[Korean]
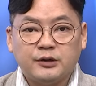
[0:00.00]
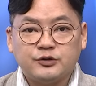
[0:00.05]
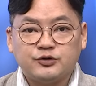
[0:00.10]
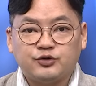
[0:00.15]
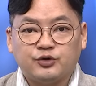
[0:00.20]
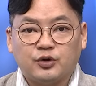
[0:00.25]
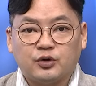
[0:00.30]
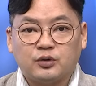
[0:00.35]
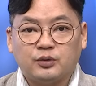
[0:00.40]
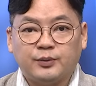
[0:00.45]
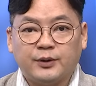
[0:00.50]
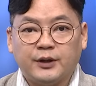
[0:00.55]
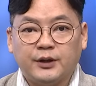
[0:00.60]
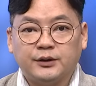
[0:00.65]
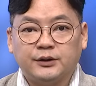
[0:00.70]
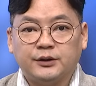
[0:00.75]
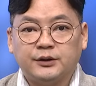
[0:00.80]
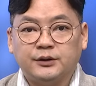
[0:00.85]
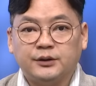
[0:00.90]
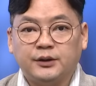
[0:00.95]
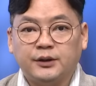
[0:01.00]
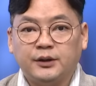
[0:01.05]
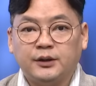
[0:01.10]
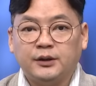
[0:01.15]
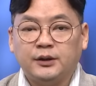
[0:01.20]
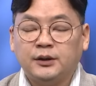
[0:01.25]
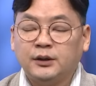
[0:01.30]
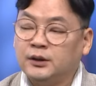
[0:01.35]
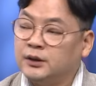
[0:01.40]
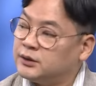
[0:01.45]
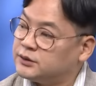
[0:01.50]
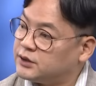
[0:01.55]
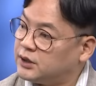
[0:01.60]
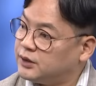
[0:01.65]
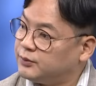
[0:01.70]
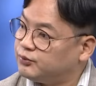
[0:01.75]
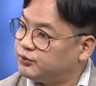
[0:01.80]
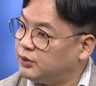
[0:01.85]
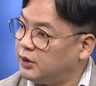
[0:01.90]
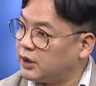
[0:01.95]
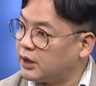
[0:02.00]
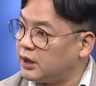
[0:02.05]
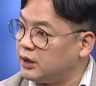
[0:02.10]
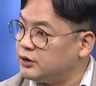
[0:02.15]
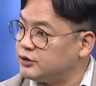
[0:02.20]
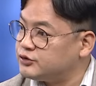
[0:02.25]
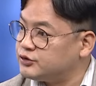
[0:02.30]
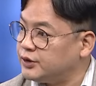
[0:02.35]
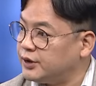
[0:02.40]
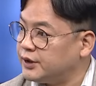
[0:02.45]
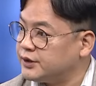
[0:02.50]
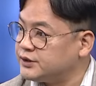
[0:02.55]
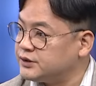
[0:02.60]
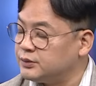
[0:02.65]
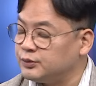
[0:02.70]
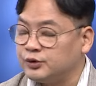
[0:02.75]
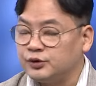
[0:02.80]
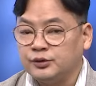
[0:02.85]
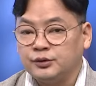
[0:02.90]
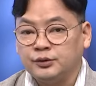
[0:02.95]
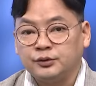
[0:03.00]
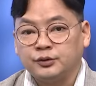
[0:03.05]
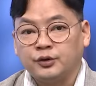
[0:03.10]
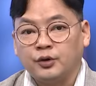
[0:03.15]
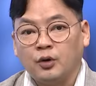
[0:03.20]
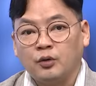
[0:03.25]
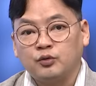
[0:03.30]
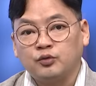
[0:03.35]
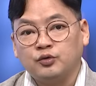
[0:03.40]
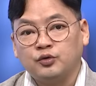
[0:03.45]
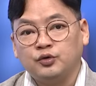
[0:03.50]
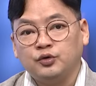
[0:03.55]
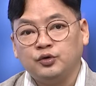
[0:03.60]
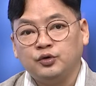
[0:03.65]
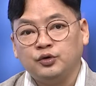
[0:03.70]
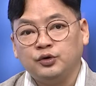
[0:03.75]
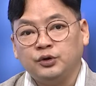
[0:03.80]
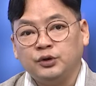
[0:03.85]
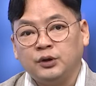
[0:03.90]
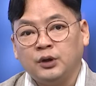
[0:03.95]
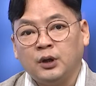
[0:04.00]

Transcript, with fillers: 이슈라고 봐야 되는데 자, 이블랙헤 이슈의 핵심은 결국은